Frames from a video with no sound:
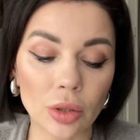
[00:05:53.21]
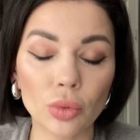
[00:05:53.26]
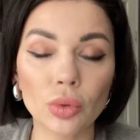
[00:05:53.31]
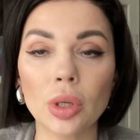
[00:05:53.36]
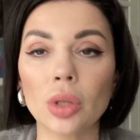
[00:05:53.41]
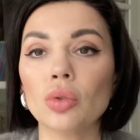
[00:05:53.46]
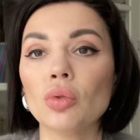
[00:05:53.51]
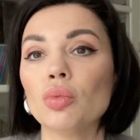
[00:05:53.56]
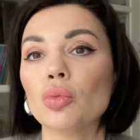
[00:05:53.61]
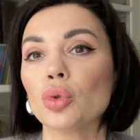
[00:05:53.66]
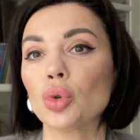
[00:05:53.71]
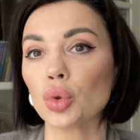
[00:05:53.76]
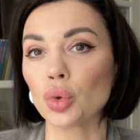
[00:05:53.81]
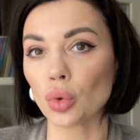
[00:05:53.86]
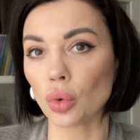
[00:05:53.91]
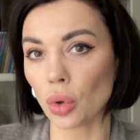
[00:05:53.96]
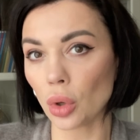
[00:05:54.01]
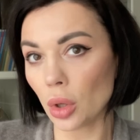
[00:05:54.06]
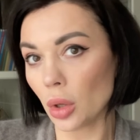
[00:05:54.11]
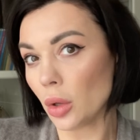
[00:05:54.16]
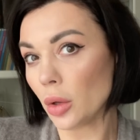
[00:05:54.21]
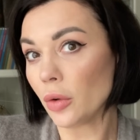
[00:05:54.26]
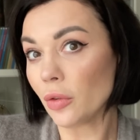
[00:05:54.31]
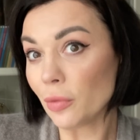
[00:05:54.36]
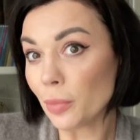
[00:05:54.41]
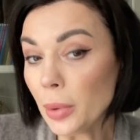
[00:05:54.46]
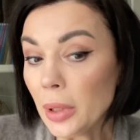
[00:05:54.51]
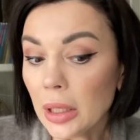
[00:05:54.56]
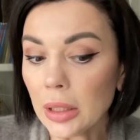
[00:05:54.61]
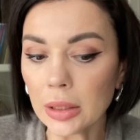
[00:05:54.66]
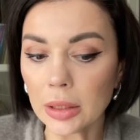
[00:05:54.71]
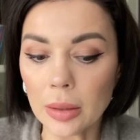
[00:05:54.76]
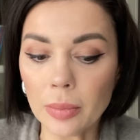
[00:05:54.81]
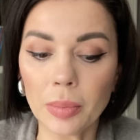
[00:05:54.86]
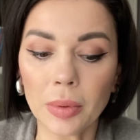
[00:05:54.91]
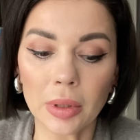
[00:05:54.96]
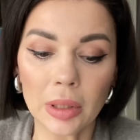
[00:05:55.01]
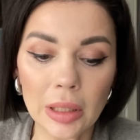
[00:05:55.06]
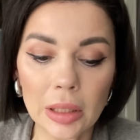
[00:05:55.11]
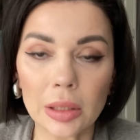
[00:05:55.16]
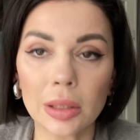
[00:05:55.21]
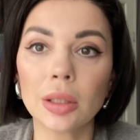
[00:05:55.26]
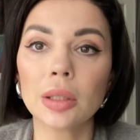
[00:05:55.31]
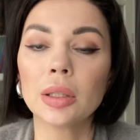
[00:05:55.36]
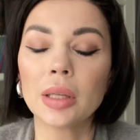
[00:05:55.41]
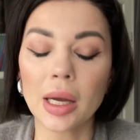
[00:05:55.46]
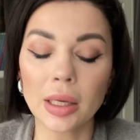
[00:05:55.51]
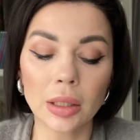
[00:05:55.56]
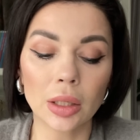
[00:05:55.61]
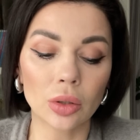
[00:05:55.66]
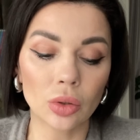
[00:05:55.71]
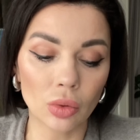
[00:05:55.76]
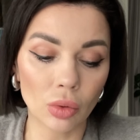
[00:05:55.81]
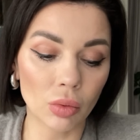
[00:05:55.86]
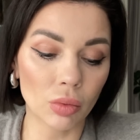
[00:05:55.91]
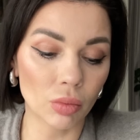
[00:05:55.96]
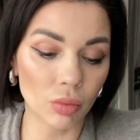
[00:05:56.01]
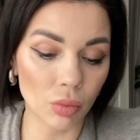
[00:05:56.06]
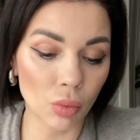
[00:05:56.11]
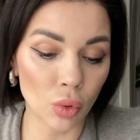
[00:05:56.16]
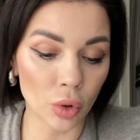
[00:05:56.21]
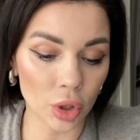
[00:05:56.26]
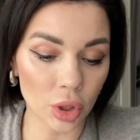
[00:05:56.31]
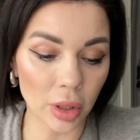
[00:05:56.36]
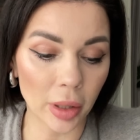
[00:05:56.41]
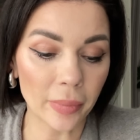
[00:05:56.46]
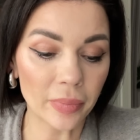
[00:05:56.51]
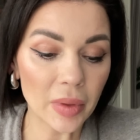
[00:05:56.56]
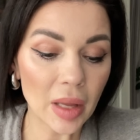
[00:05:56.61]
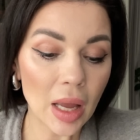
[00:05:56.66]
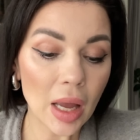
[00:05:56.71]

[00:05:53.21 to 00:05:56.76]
Но ну, я думаю, что в принципе, если надо, то можно.